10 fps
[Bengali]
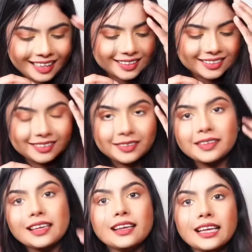সো
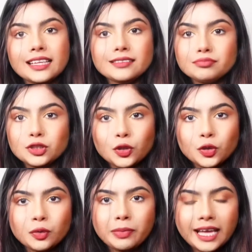ছোট
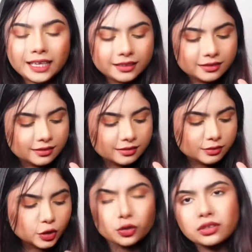ব্যাগ ছোট